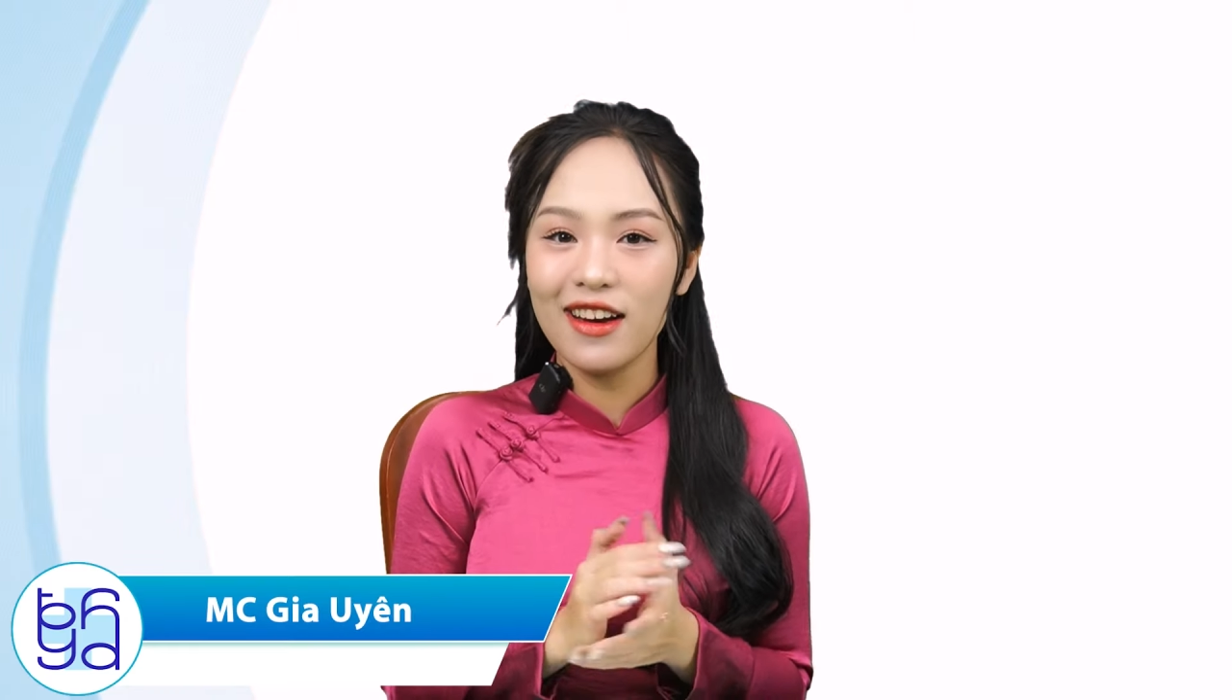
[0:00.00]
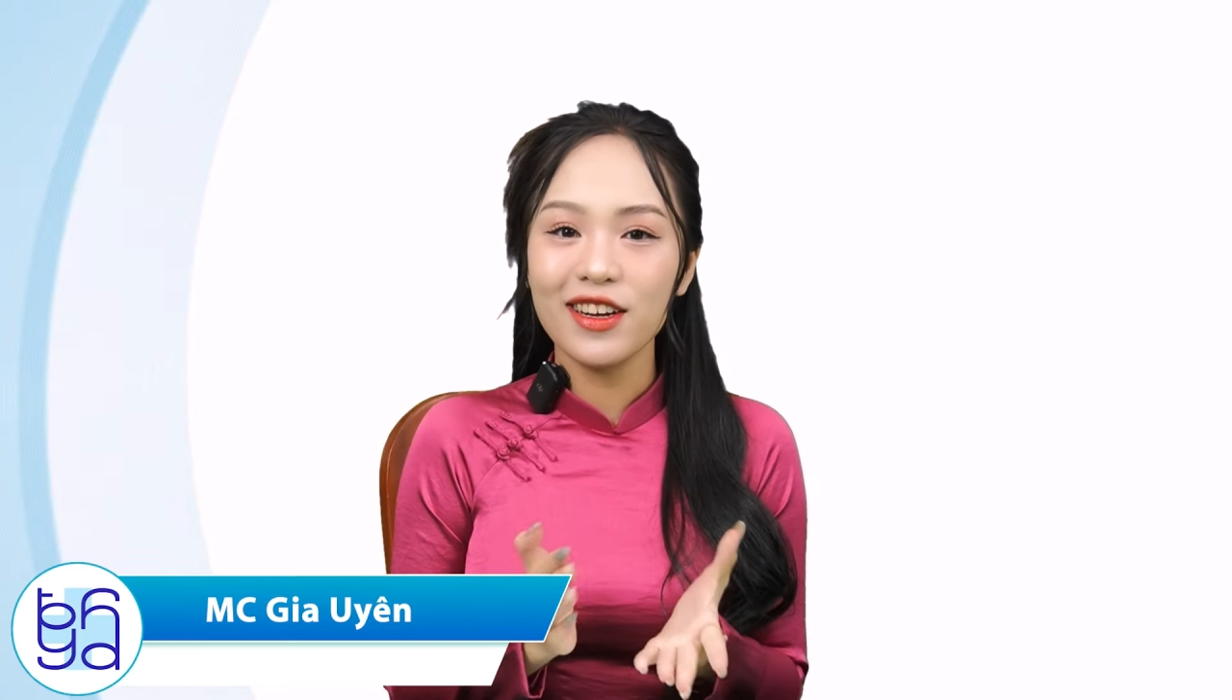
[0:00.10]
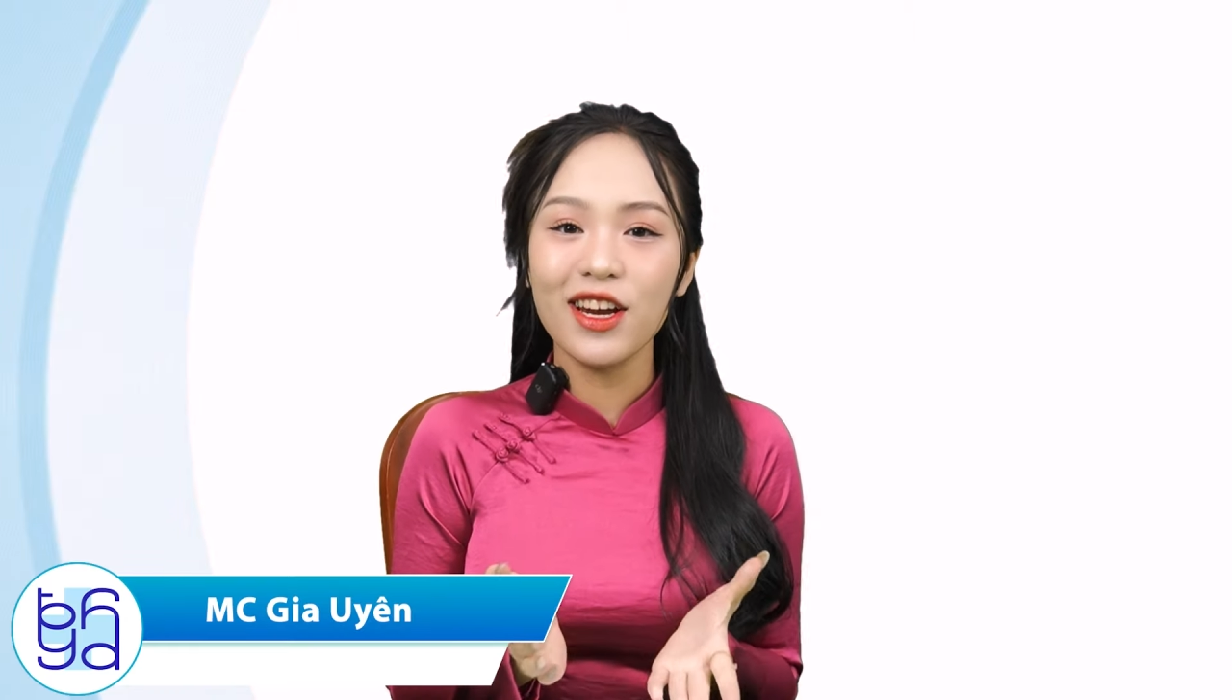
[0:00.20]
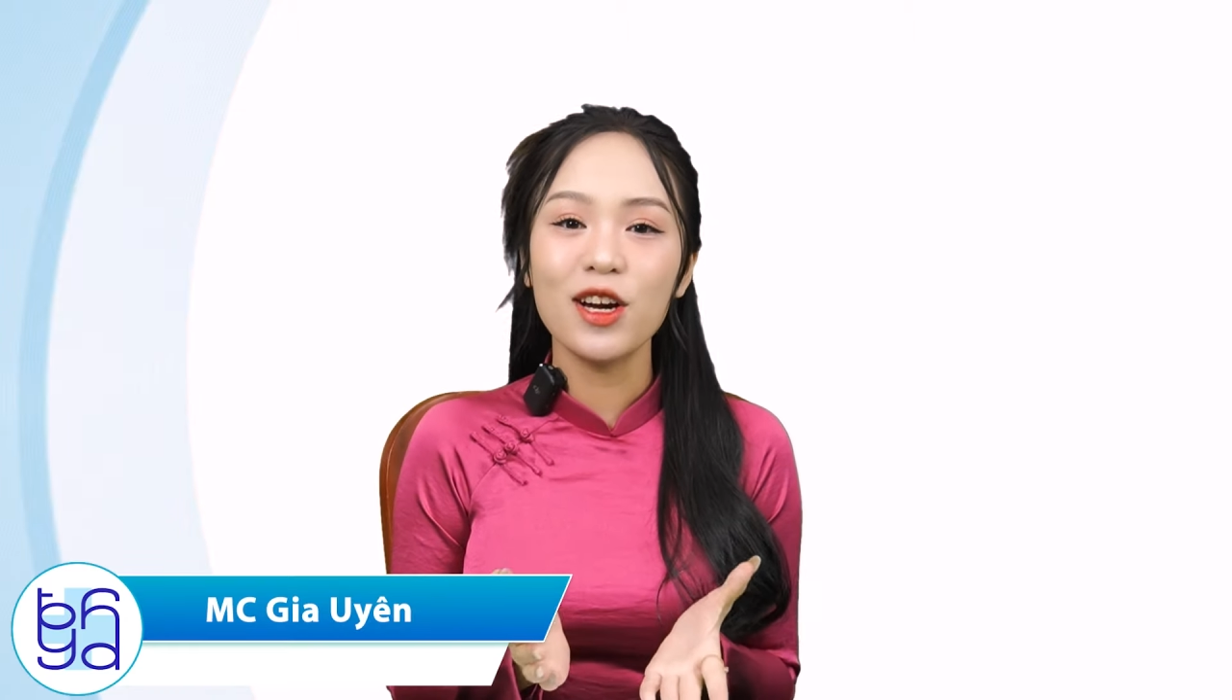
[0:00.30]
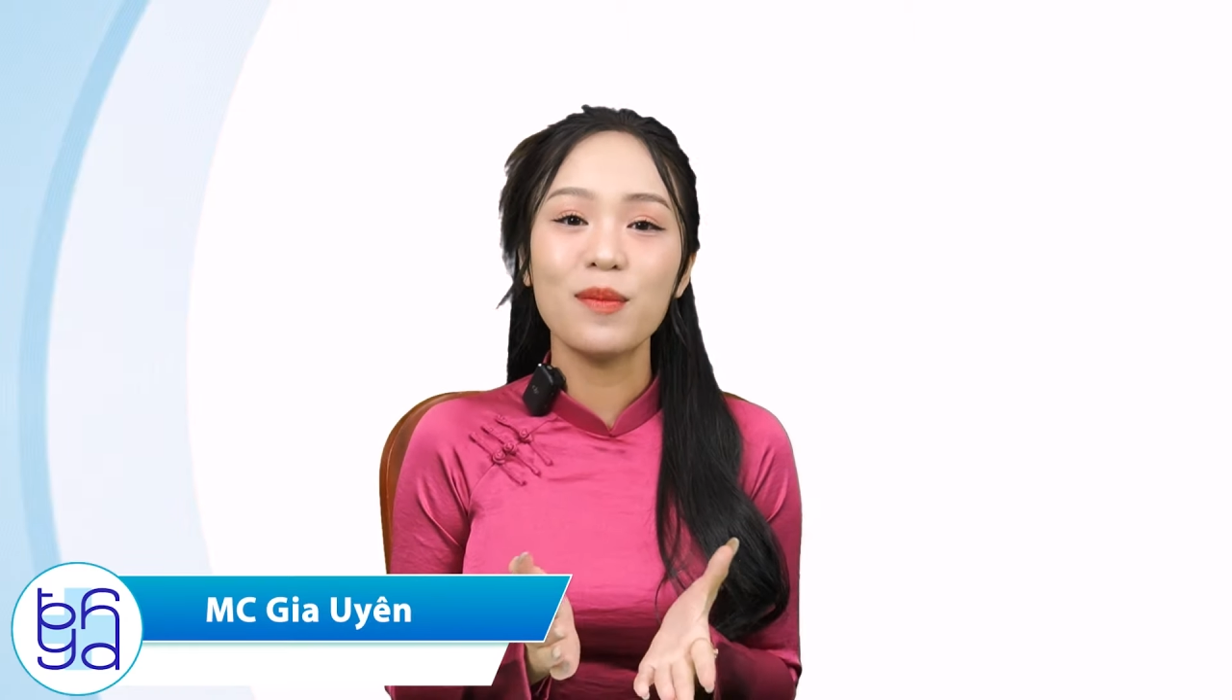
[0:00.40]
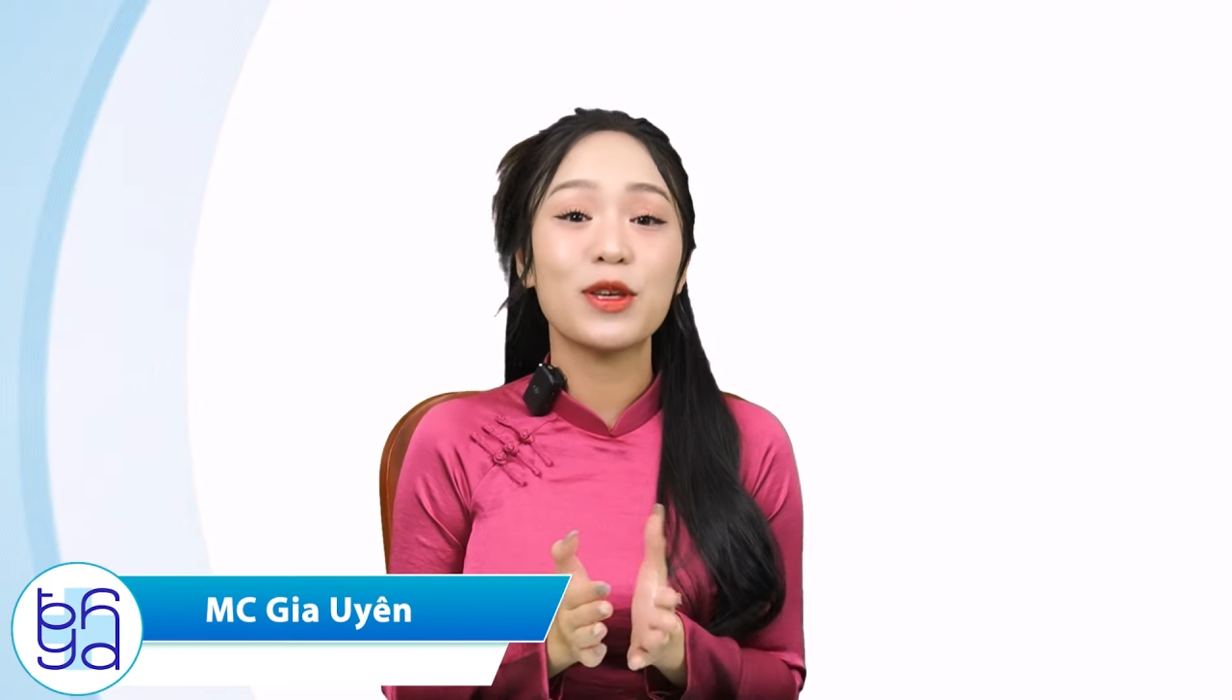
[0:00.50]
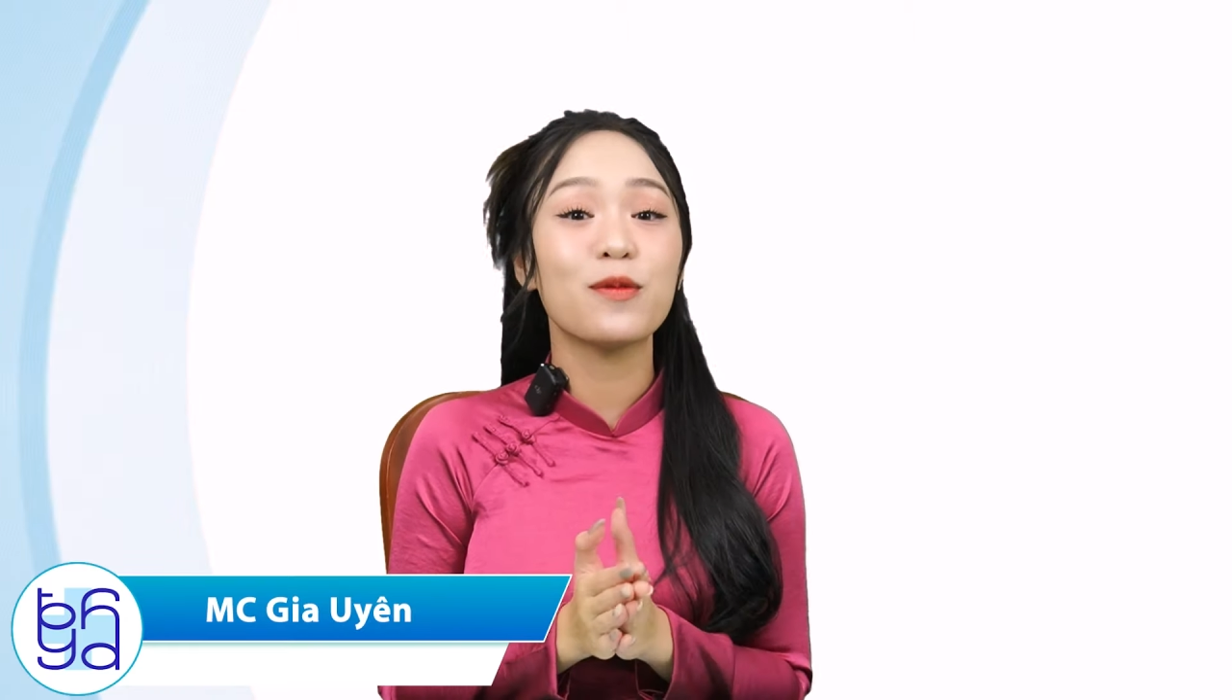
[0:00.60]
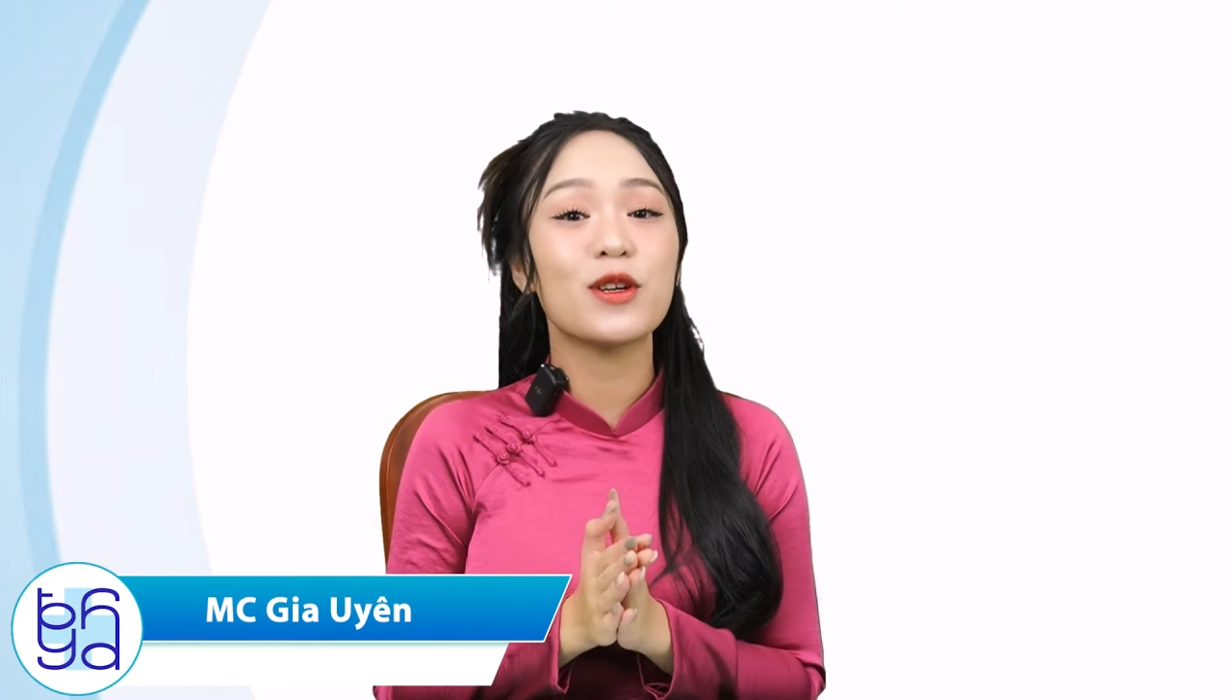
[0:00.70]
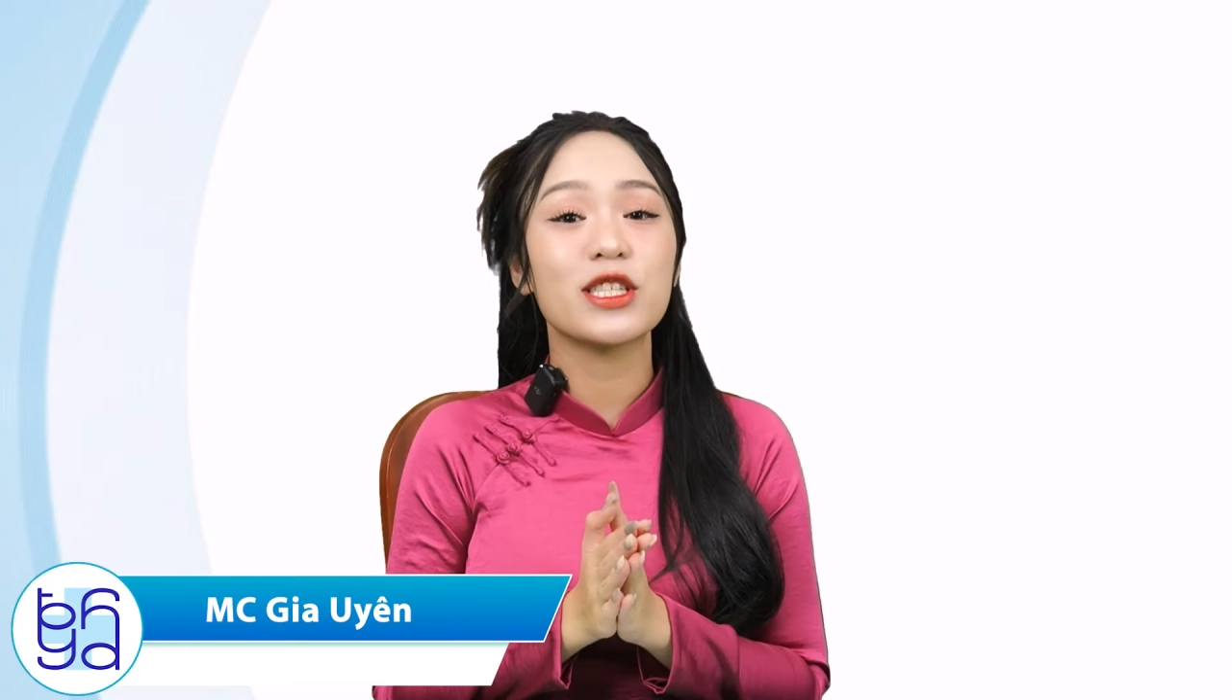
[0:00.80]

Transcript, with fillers: nơi mà chúng tôi